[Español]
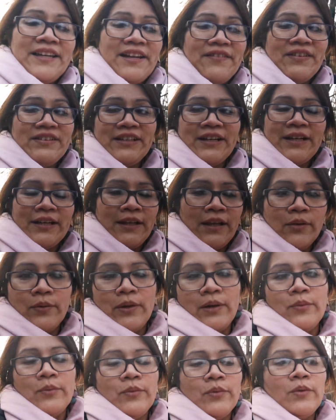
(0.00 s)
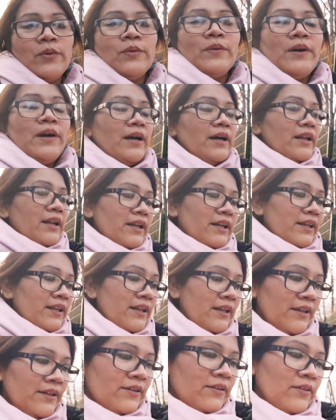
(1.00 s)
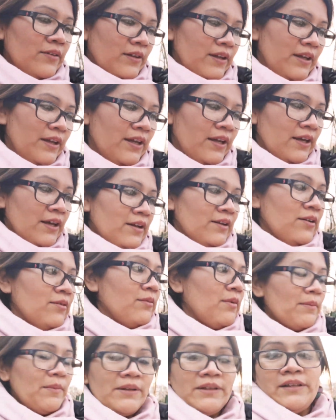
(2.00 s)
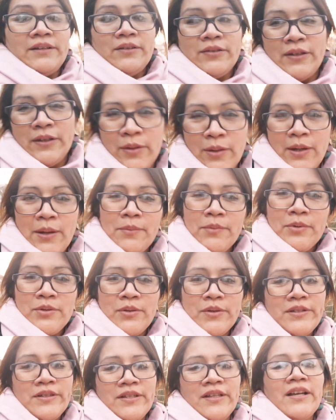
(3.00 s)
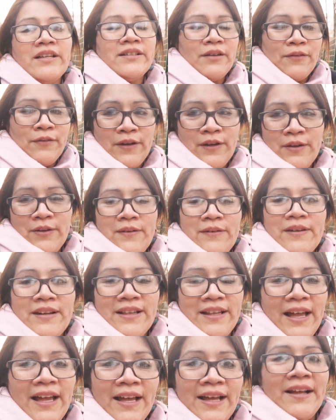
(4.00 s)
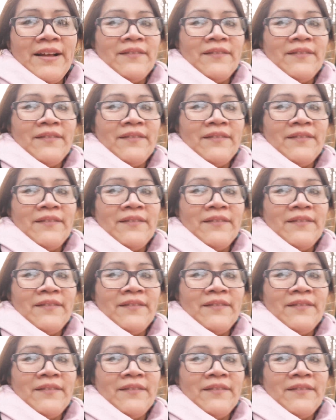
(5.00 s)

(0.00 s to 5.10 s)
nieve se ha quedado en algunos lugares donde normalmente no se toca mucho y sí hace frío de verdad.